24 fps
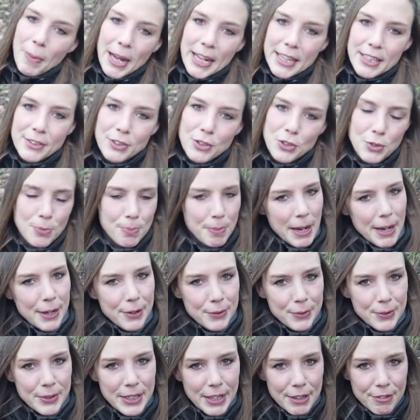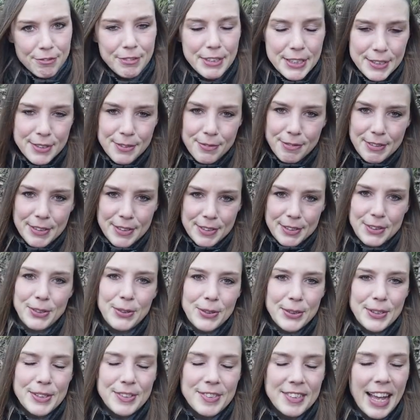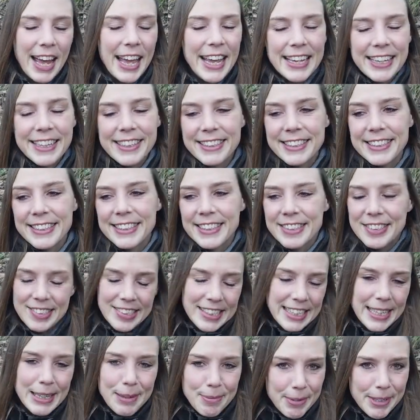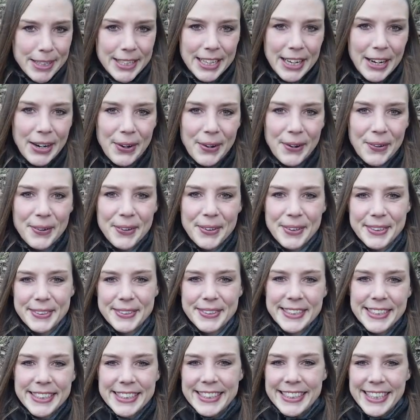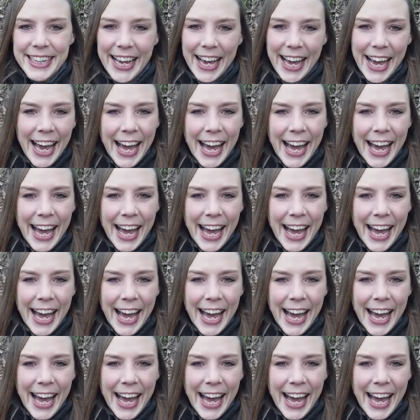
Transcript: mein Geschmack und ihr wisst, was ich euch zeige, das liebe ich auch und